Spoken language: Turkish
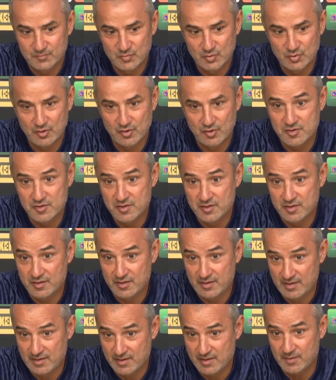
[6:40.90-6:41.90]
Bundan önce de
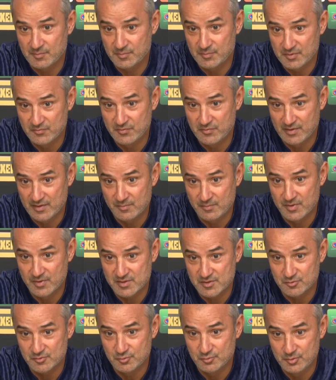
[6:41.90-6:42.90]
neler yaptım
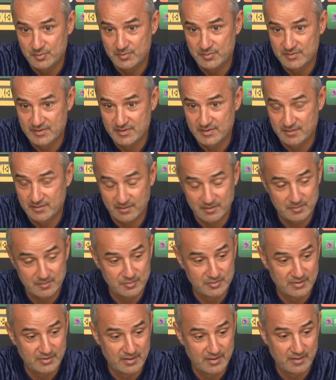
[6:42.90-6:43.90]
Fenerbahçe kulübünde,
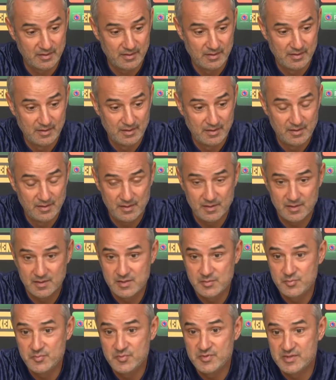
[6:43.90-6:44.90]
takımında.
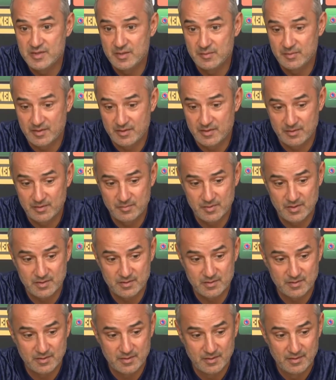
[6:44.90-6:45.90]
Ekibimizle beraber
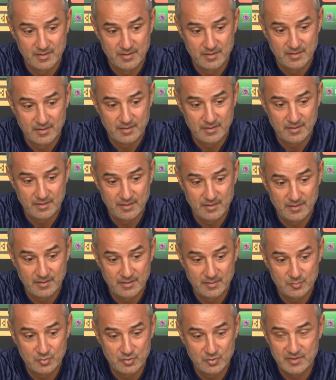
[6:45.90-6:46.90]

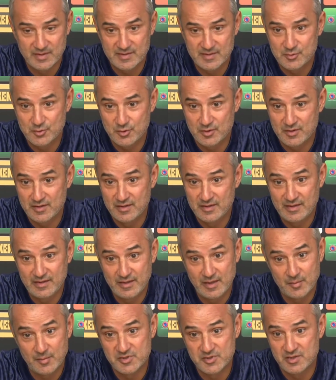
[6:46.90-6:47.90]
e, bundan sonra da
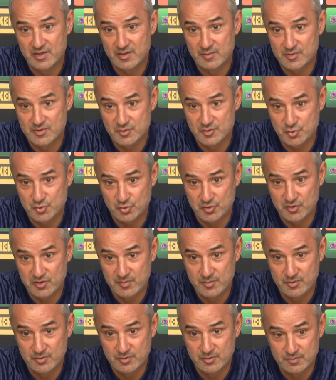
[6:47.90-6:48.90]
neler yapacağımızı çok
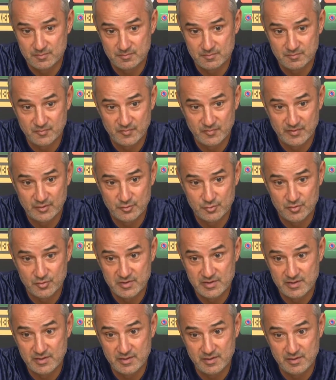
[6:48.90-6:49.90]
iyi biliyorum. Ve
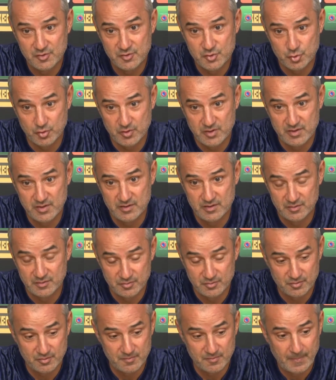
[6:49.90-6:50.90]
Türkiye Ligi'ni çok iyi
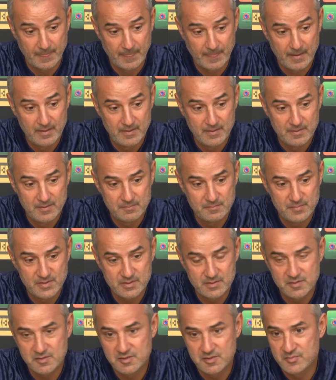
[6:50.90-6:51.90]
tanıyorum.
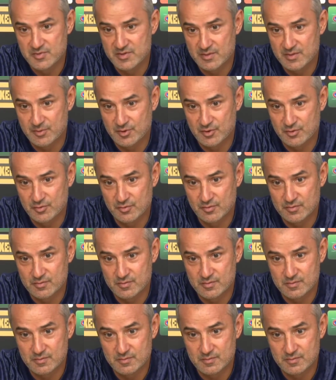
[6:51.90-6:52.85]
Biz işimize bakıyoruz.